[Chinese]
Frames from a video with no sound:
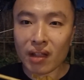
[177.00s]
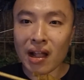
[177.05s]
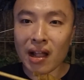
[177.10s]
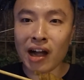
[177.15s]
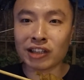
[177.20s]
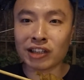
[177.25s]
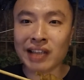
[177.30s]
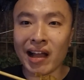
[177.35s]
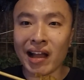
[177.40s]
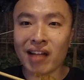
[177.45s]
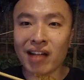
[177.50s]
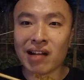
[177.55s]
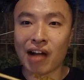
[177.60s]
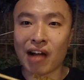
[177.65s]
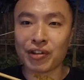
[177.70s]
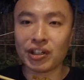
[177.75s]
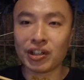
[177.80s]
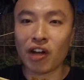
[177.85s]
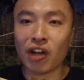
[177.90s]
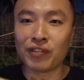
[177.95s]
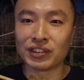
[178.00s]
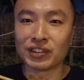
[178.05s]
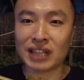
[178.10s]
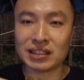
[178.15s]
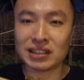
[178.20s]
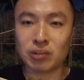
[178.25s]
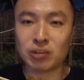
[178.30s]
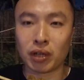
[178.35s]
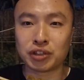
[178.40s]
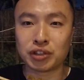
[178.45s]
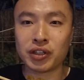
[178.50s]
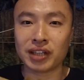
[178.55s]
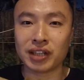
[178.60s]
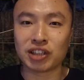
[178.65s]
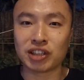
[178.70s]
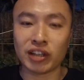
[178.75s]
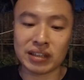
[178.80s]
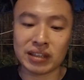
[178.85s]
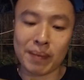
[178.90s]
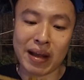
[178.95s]
好像还有烤鱼豆腐，但是我去的
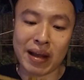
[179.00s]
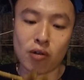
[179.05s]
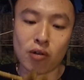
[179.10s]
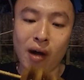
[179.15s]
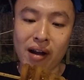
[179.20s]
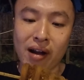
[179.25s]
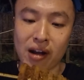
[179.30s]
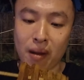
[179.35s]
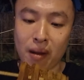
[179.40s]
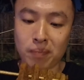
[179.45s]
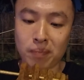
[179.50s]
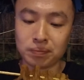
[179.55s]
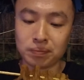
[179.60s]
时候已经卖光了。